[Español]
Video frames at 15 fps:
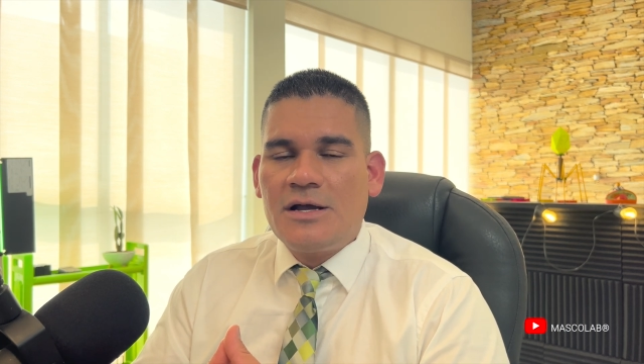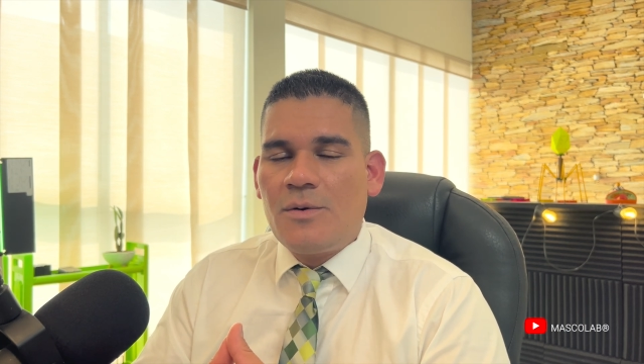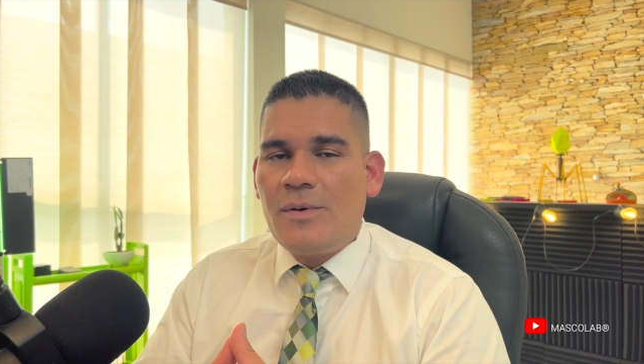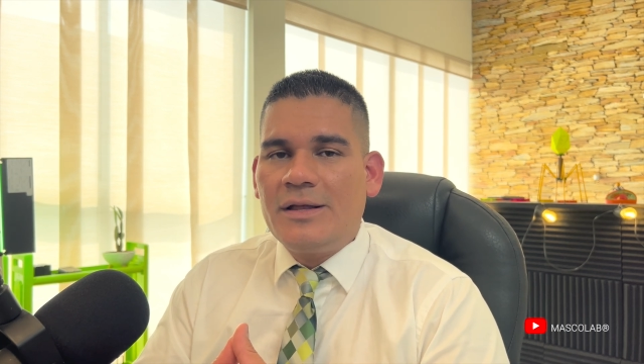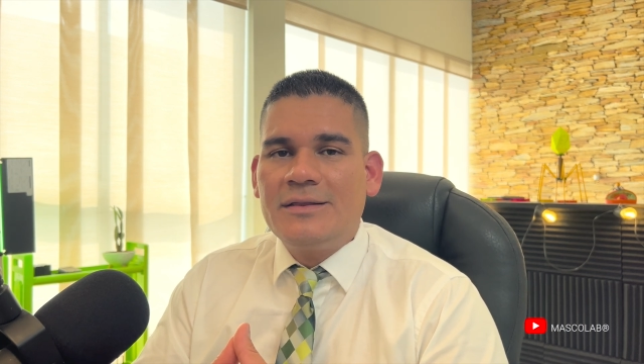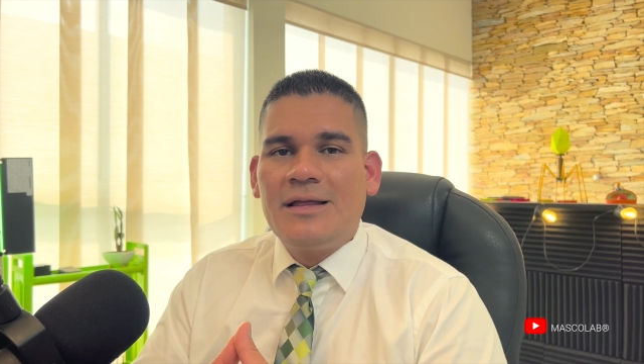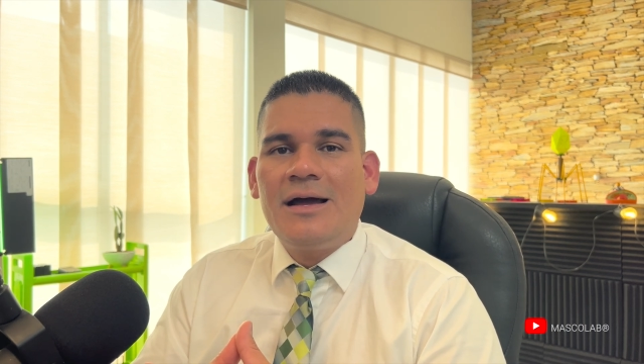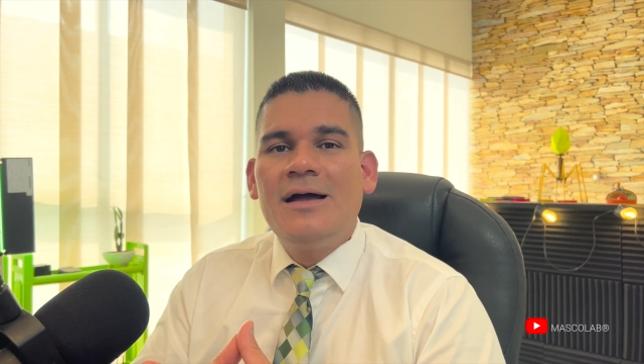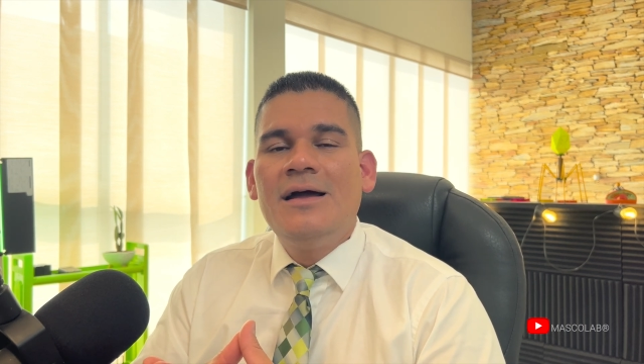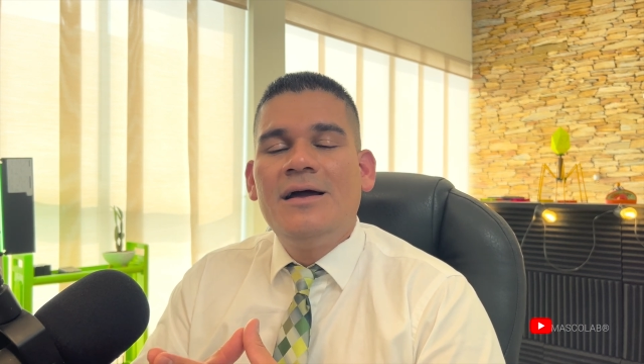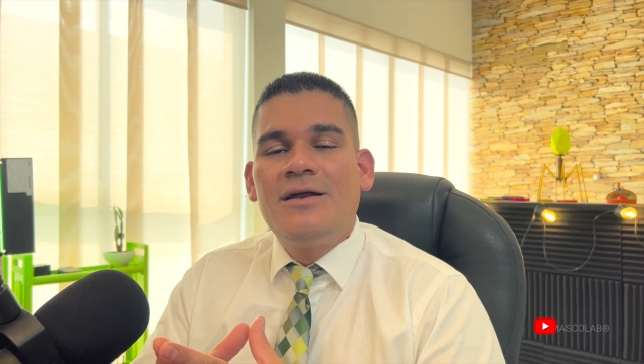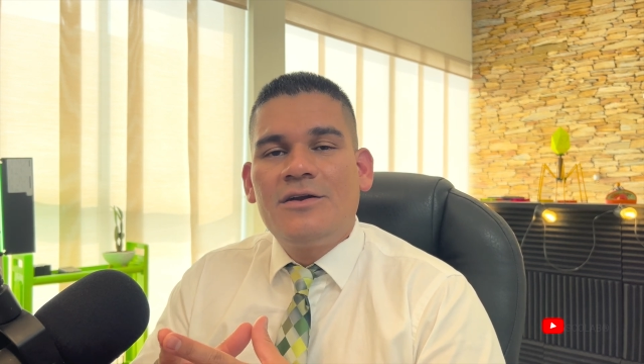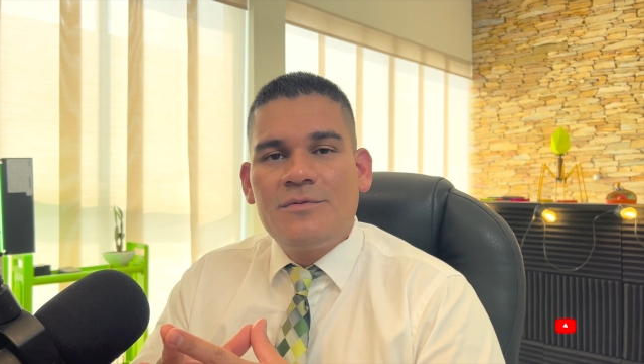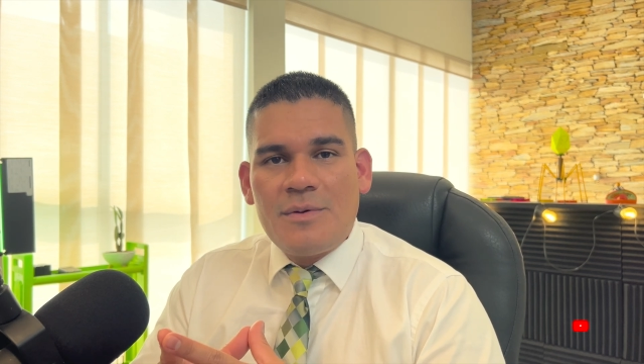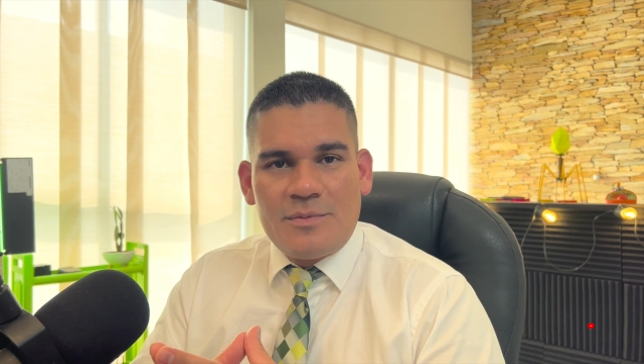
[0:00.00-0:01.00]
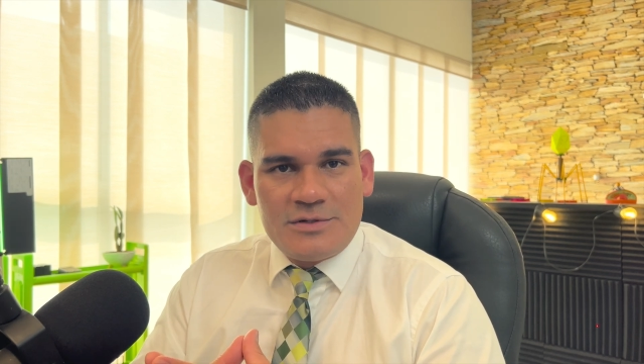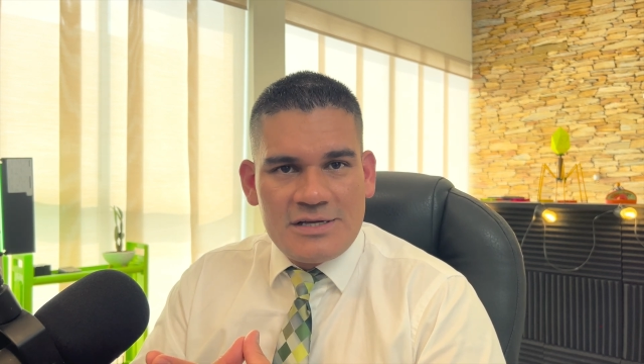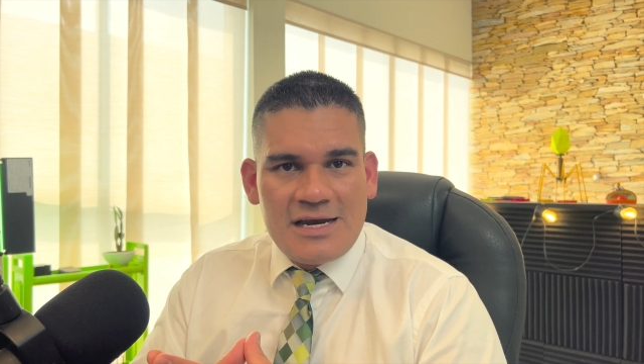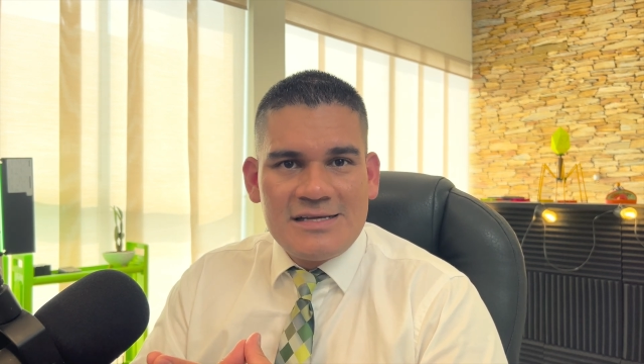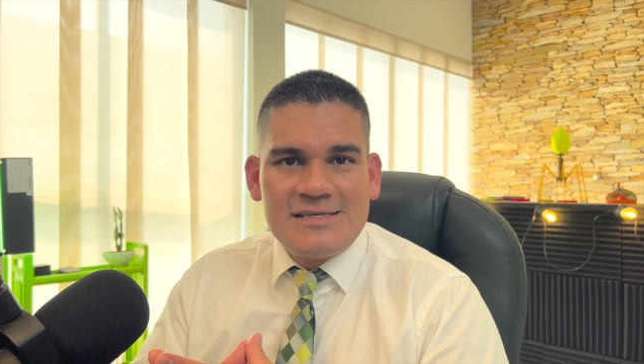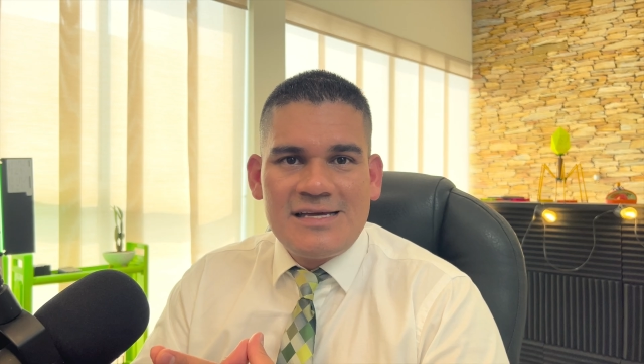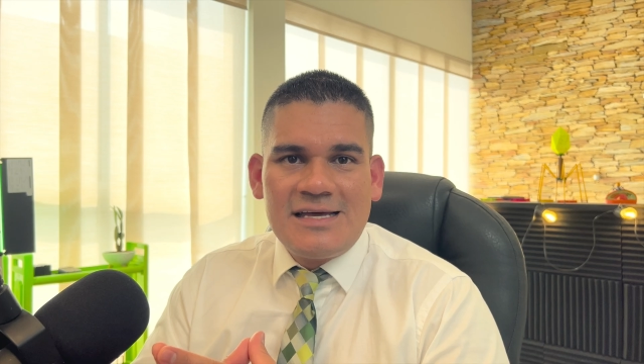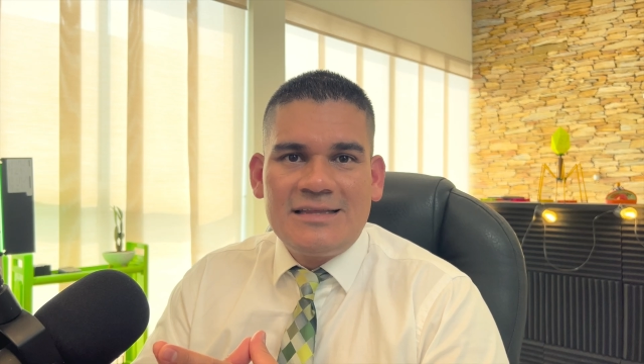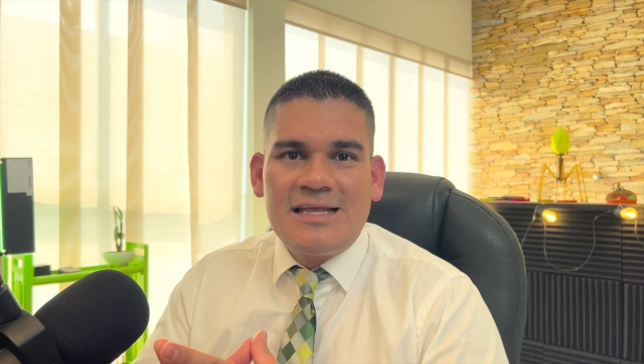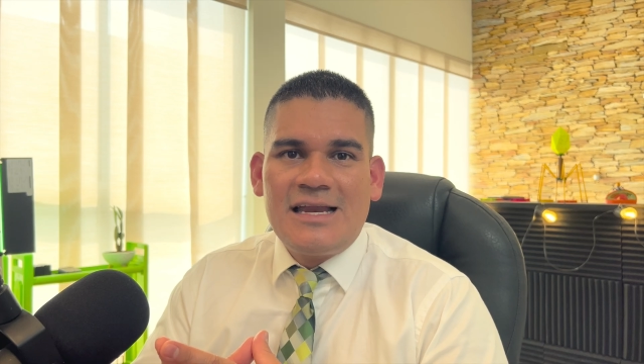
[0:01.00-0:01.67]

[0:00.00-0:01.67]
en cuenta. Nos vemos en la siguiente